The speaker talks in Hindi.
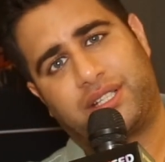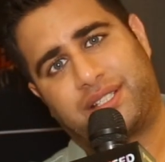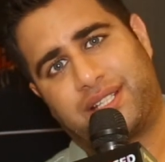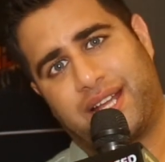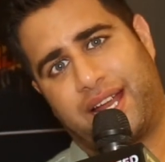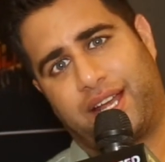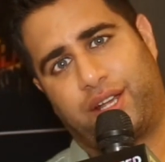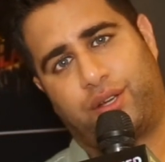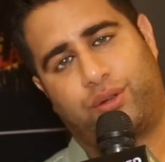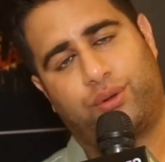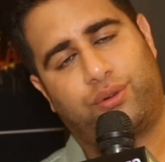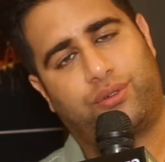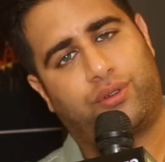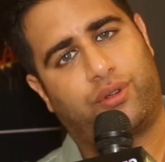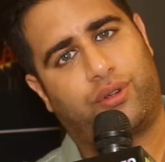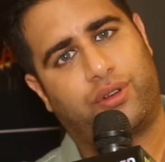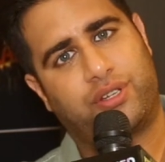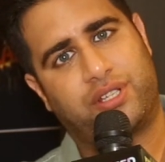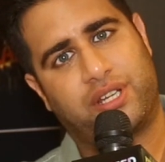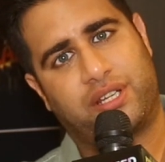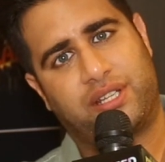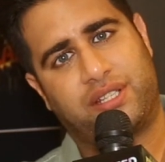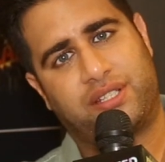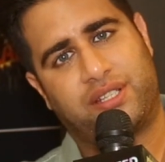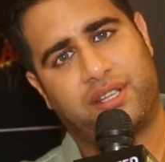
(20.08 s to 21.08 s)
एक्साइटेड हूँ रोहित
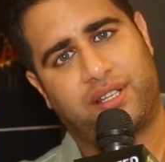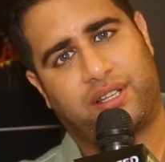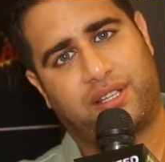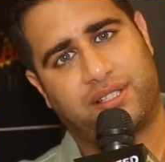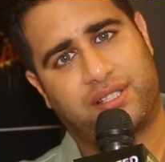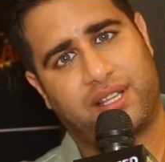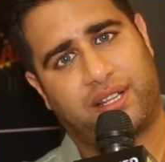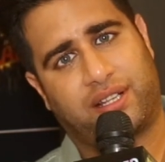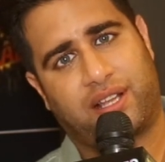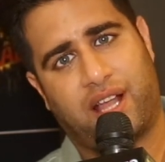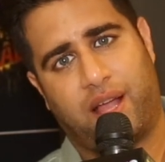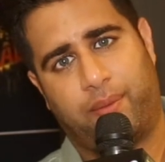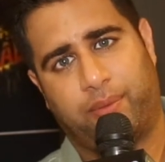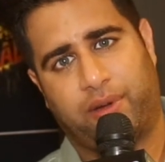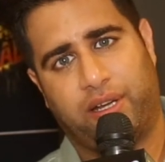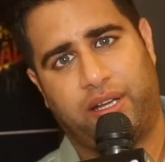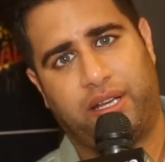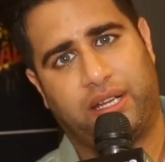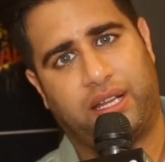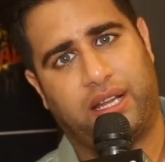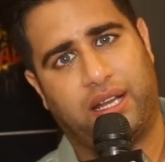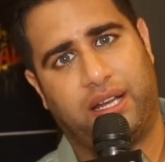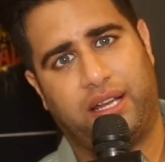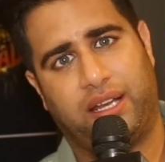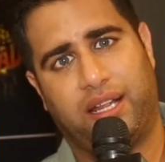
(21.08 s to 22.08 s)
शेट्टी सर के साथ काम करने
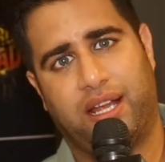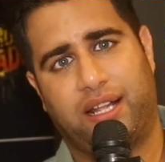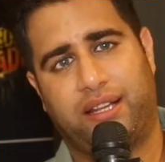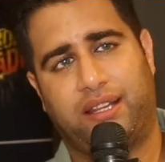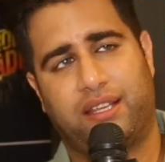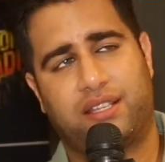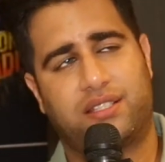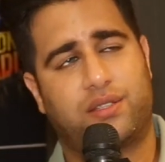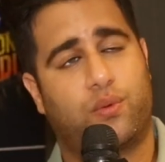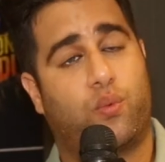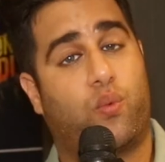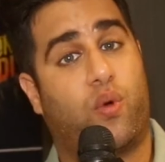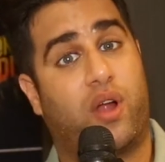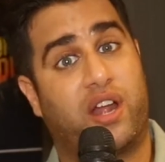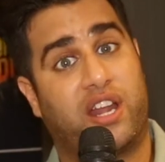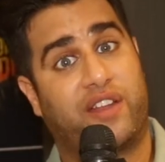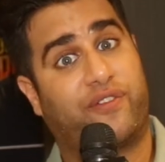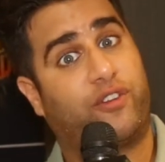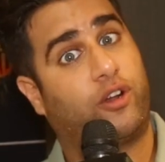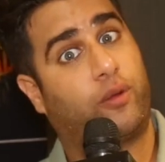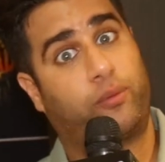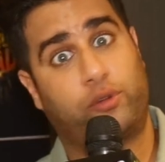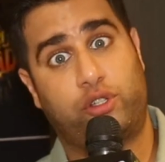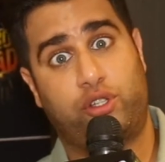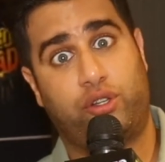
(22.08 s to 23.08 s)
के लिए आई थिंक इज़ अ
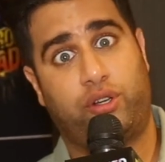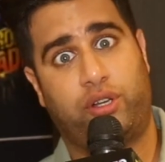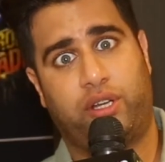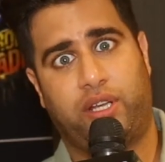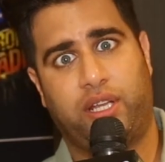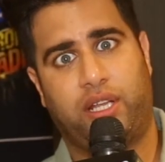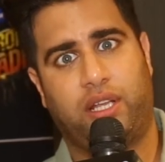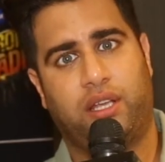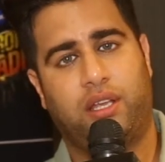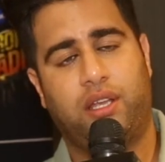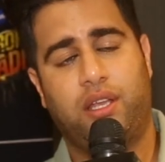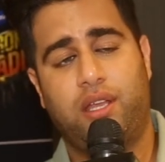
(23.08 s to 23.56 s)
वंडरफुल अपॉर्चुनिटी